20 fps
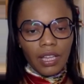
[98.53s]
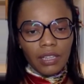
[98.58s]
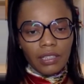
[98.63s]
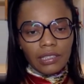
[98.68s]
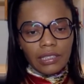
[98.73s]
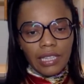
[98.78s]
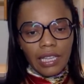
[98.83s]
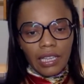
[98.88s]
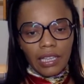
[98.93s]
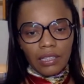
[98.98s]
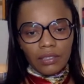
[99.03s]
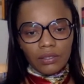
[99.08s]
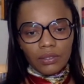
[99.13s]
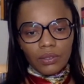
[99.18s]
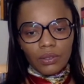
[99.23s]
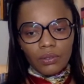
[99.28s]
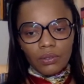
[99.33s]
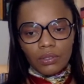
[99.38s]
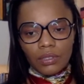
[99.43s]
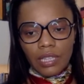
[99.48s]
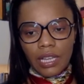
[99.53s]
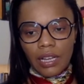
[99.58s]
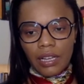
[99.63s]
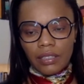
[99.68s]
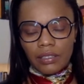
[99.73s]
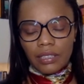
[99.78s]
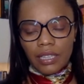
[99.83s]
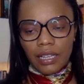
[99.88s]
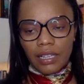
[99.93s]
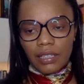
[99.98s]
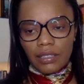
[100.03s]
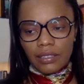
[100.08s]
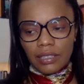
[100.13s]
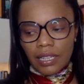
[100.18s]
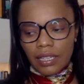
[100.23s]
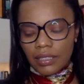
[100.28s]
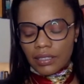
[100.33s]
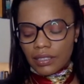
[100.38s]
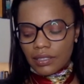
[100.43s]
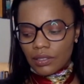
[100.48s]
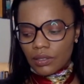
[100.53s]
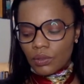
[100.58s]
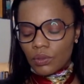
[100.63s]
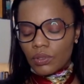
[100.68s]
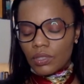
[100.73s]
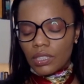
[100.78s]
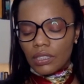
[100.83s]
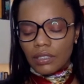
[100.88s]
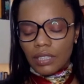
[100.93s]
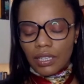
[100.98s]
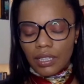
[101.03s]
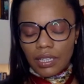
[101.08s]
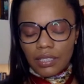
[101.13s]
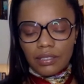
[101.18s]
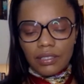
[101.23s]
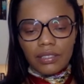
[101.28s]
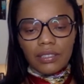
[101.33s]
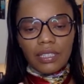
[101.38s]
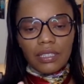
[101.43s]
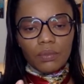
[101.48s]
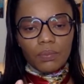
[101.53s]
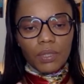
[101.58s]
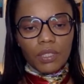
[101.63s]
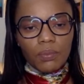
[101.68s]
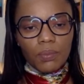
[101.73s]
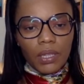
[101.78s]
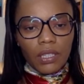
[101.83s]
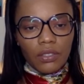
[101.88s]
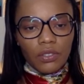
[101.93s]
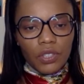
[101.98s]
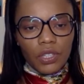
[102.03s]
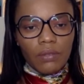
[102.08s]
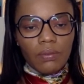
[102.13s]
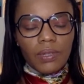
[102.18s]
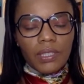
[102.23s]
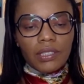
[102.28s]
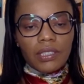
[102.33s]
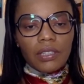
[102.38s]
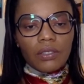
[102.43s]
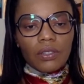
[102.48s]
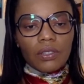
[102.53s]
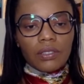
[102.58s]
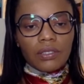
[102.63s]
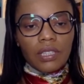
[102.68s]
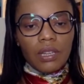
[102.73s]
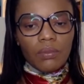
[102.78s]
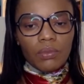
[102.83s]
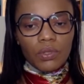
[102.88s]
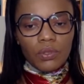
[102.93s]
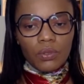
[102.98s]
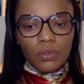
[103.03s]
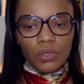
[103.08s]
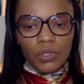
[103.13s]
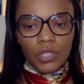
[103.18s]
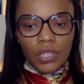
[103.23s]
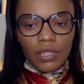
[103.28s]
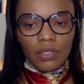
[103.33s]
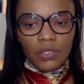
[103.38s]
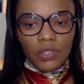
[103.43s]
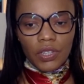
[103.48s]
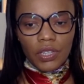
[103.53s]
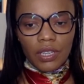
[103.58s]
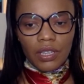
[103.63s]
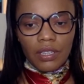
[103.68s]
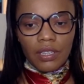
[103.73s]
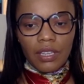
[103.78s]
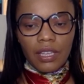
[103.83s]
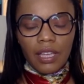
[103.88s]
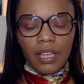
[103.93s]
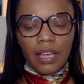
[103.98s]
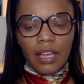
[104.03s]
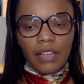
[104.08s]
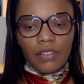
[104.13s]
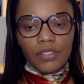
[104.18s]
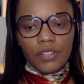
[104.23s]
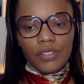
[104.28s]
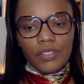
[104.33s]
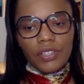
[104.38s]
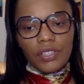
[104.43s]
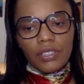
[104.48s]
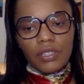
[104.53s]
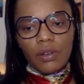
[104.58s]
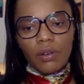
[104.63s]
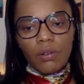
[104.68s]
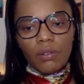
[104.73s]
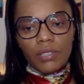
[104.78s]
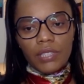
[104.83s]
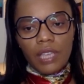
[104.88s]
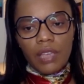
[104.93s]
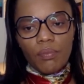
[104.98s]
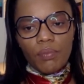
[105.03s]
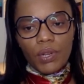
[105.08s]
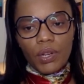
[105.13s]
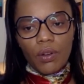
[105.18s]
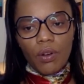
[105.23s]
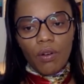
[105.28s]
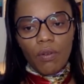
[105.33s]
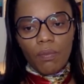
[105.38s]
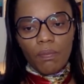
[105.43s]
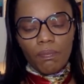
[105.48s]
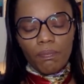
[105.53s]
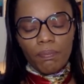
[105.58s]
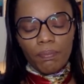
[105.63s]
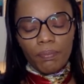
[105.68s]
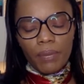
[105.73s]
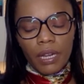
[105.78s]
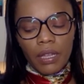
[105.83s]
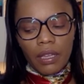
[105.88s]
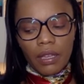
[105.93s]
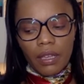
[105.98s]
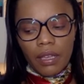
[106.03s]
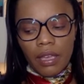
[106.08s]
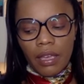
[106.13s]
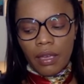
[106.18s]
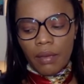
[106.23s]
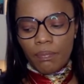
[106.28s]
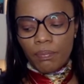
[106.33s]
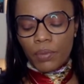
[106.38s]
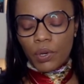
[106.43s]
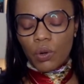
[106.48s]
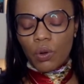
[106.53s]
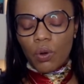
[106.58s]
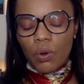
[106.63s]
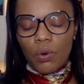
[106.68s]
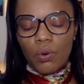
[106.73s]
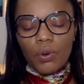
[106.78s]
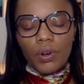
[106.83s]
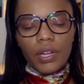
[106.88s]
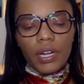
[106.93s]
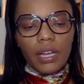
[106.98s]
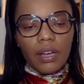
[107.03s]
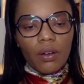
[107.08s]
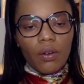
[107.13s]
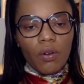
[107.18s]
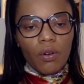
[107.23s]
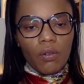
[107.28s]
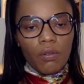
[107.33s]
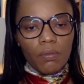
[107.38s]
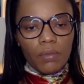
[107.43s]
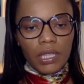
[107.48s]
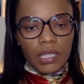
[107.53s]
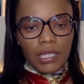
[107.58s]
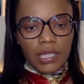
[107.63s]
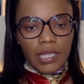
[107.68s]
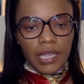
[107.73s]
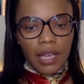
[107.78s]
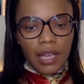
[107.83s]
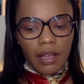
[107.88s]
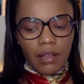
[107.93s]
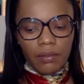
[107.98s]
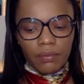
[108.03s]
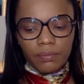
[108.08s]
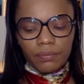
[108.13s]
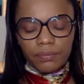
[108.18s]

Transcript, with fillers: dentro da, da, das, dos interesses, das perspectivas que nós temos no dia a dia. A gente então sempre é, procura começar